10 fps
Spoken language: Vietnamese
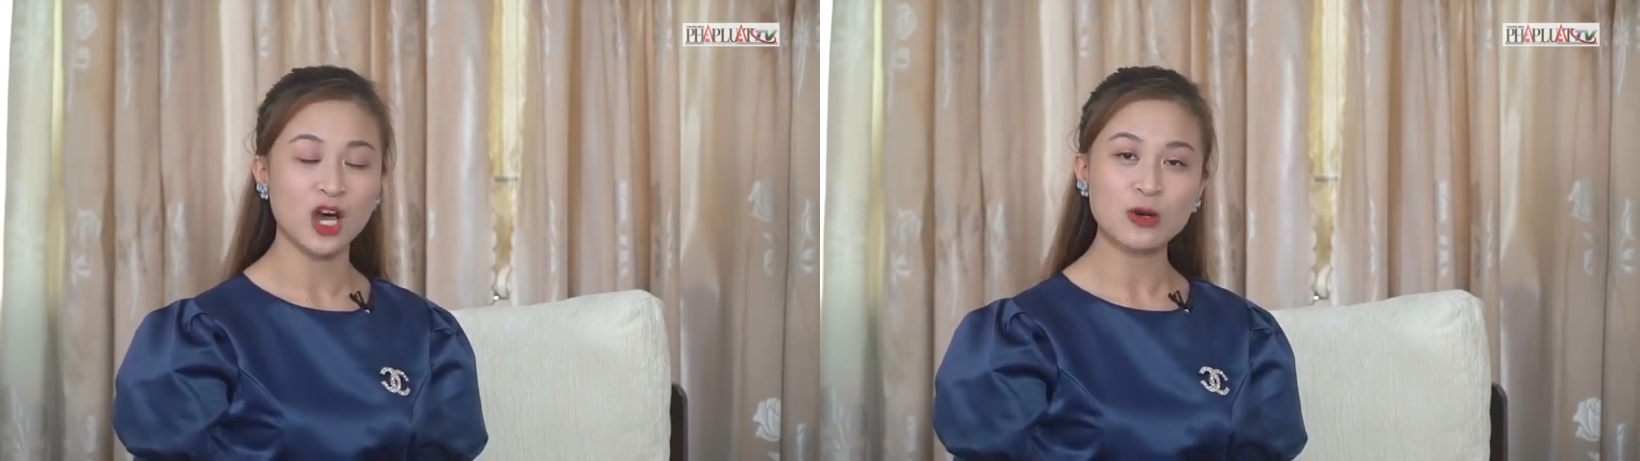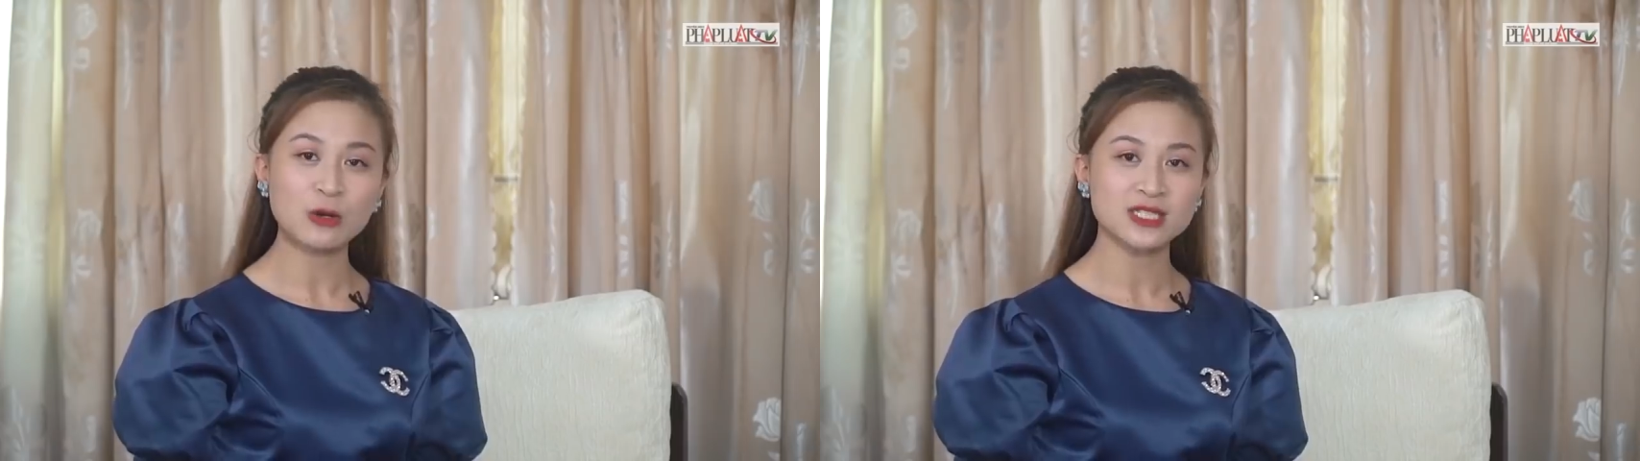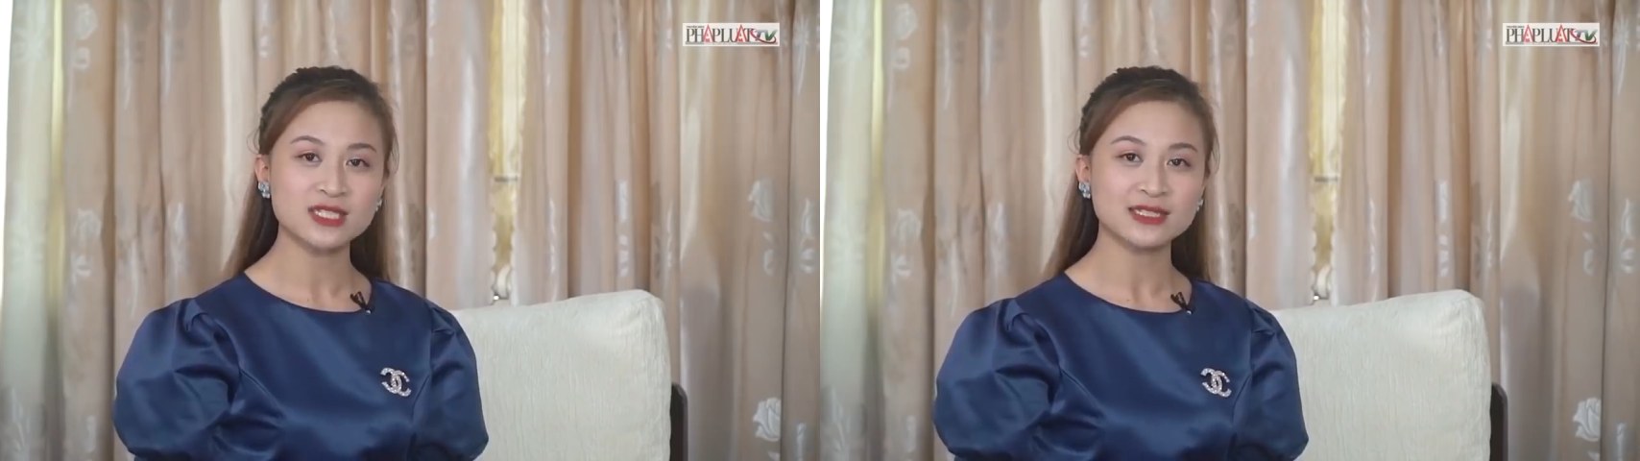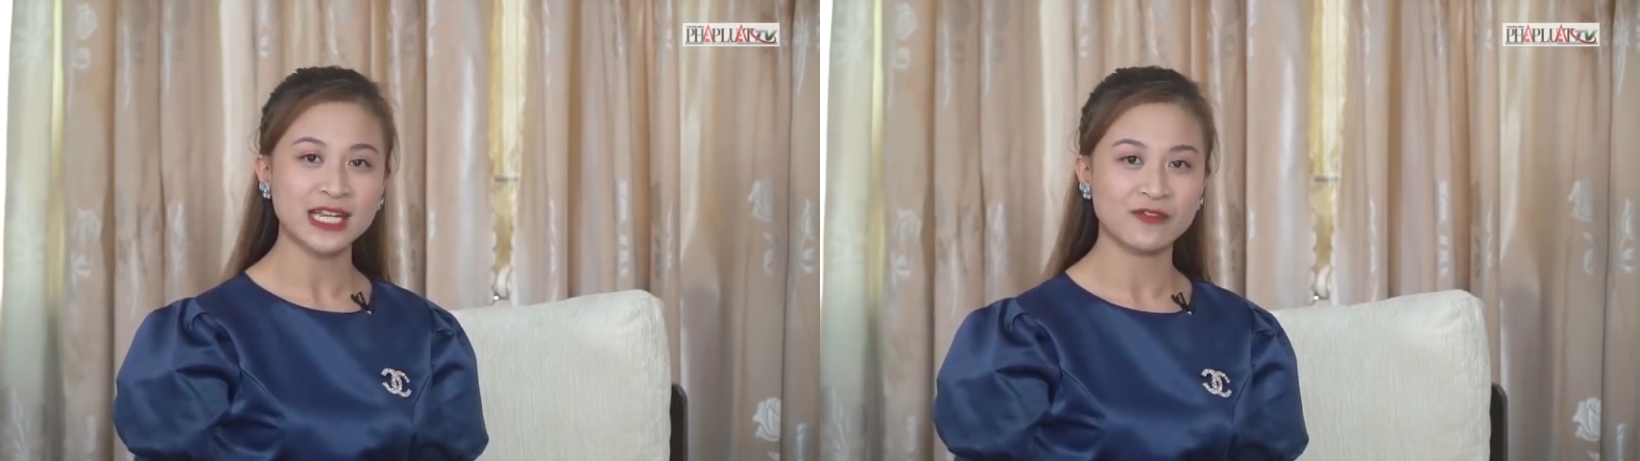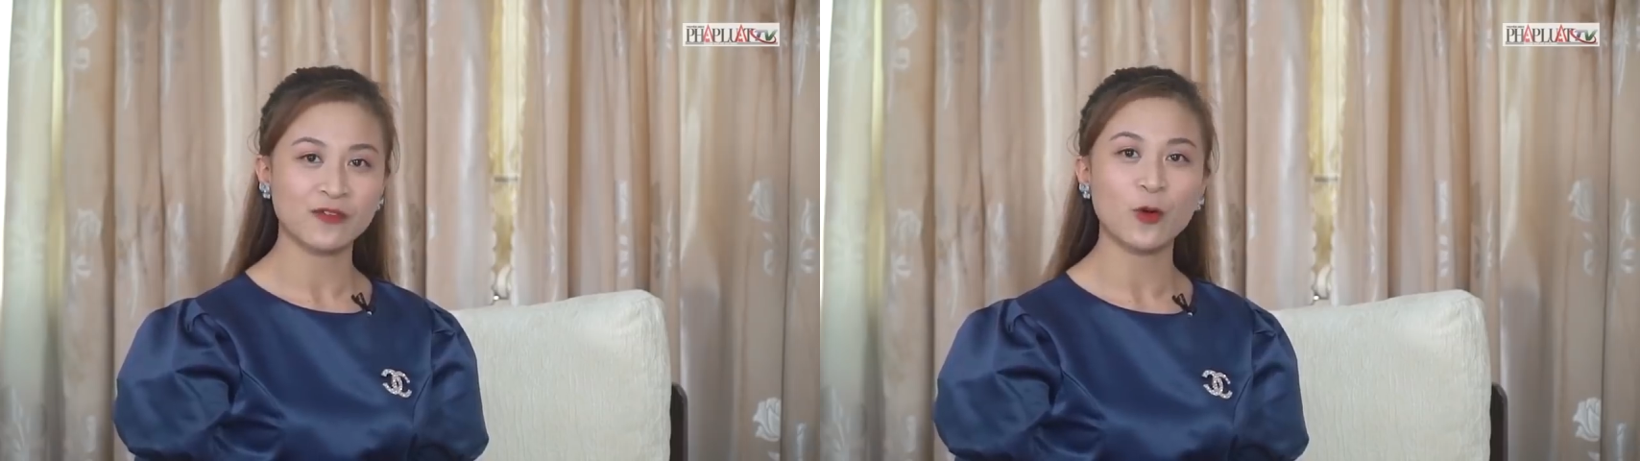đoàn luật sư
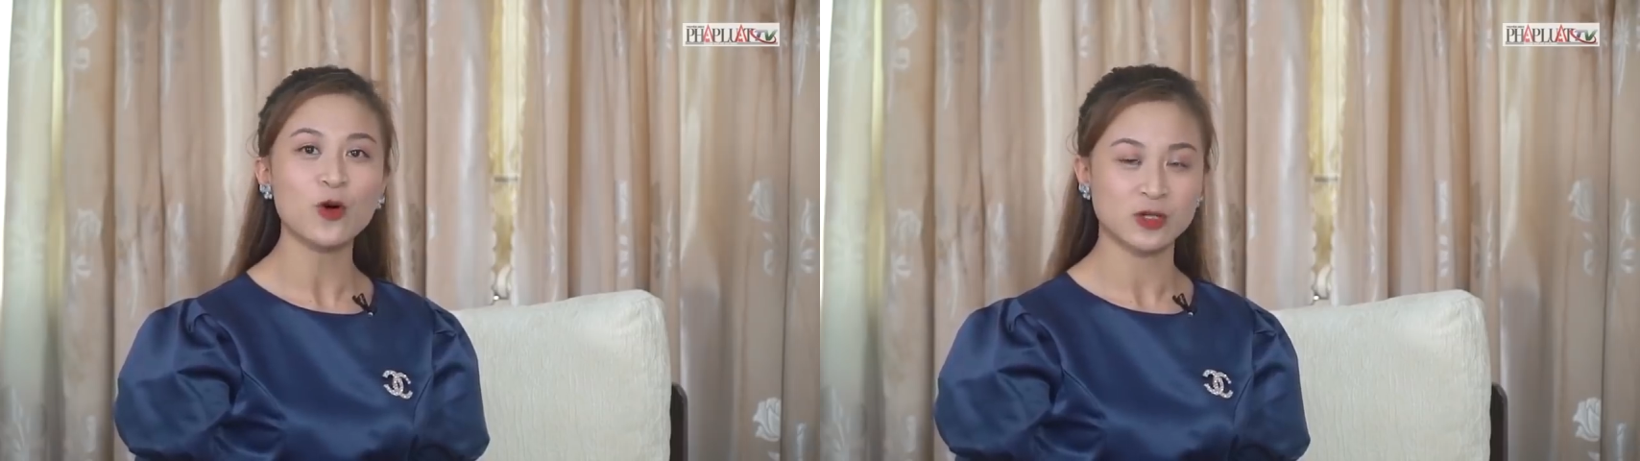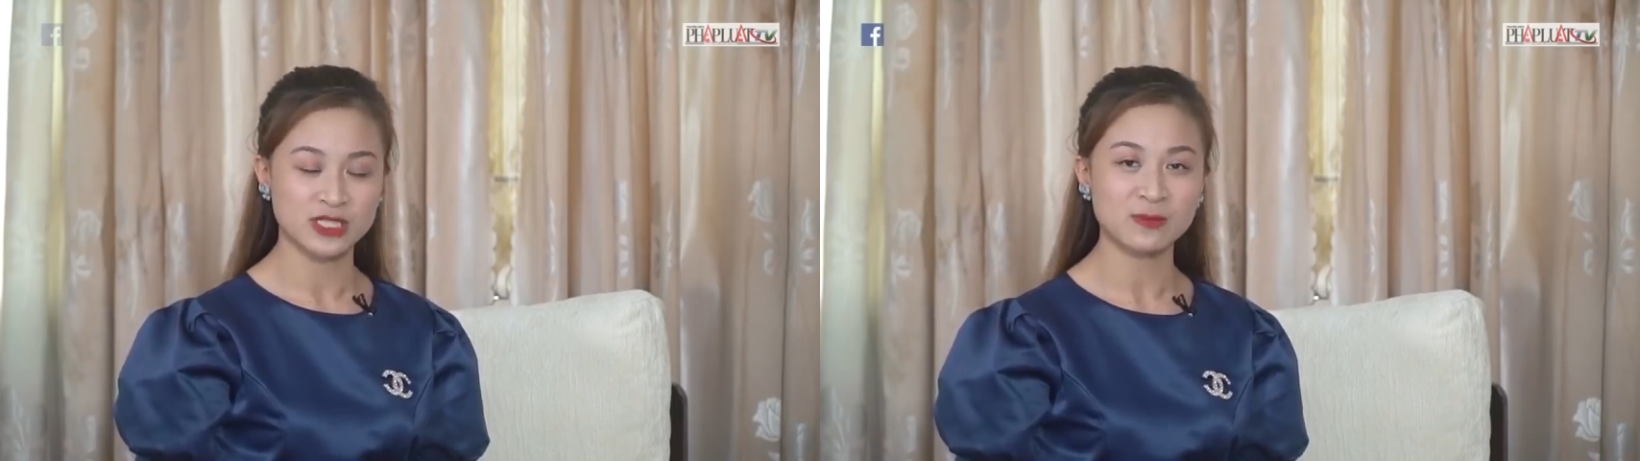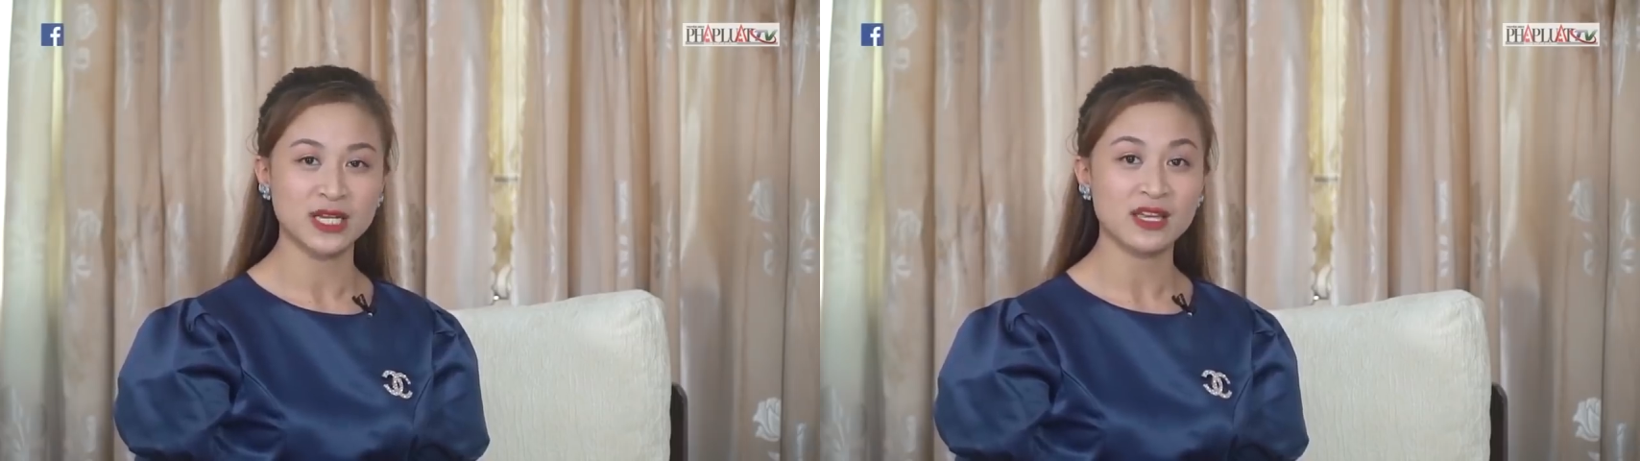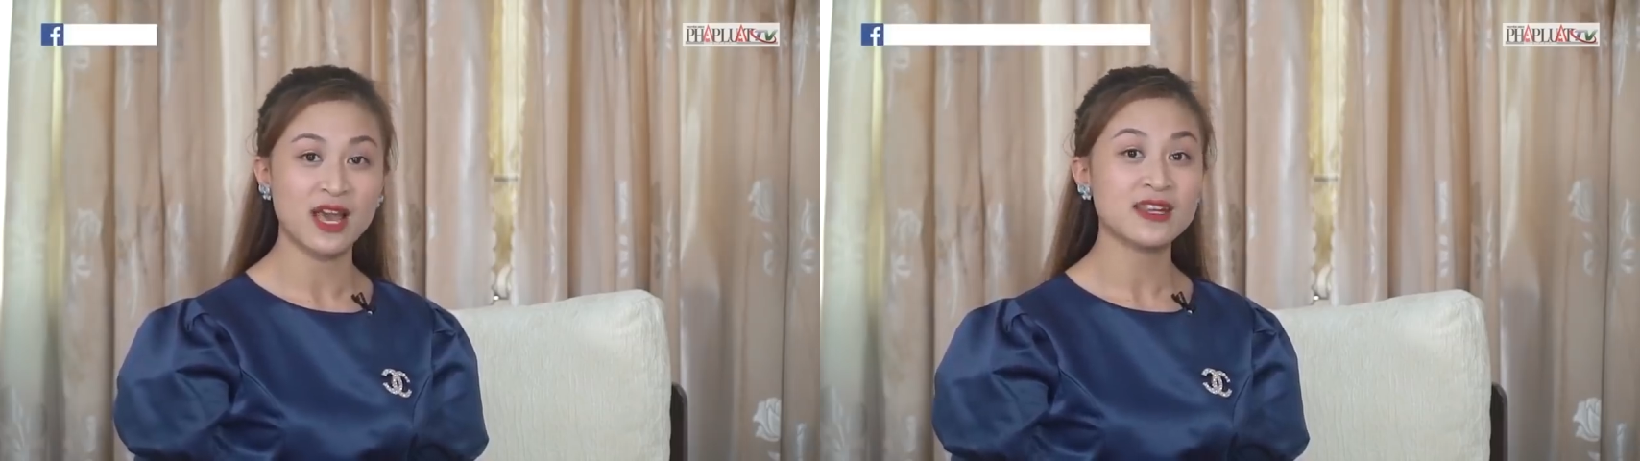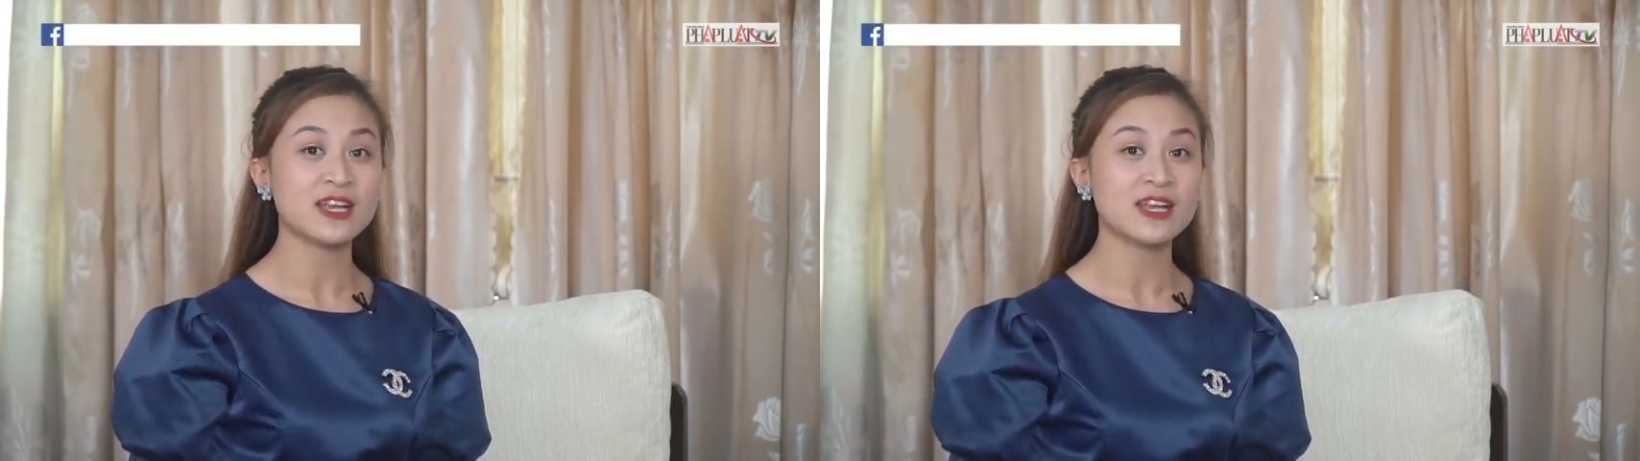thành phố Hồ Chí Minh